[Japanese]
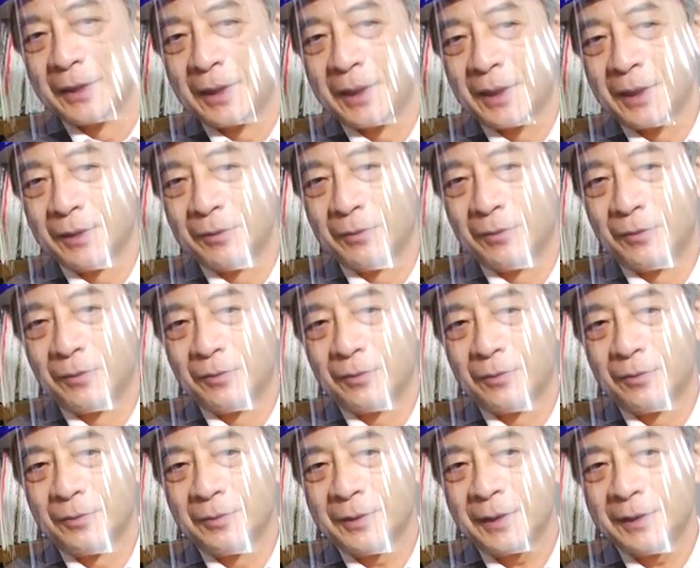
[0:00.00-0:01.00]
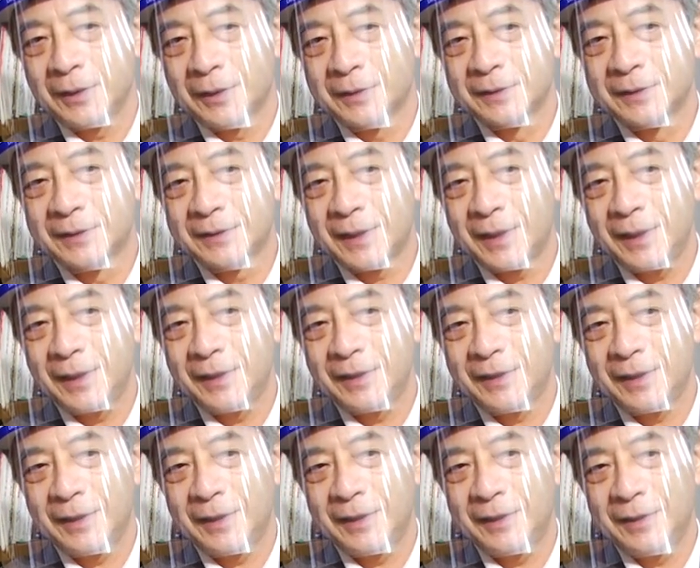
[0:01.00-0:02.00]
何か伝え
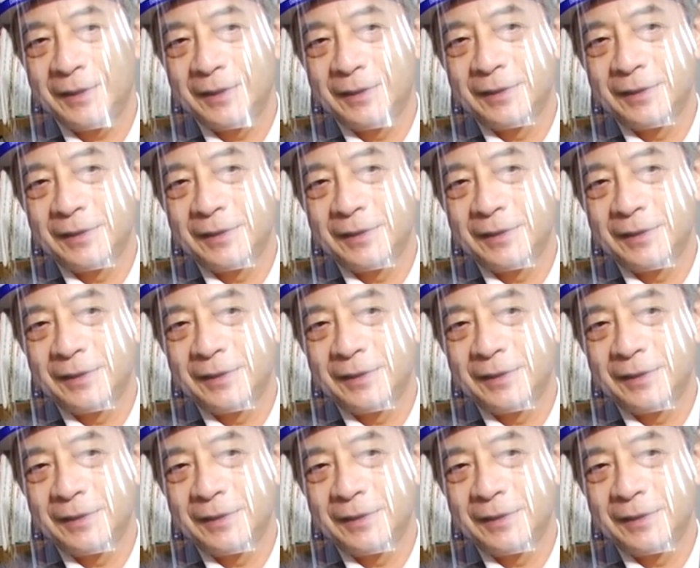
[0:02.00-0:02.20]
たい意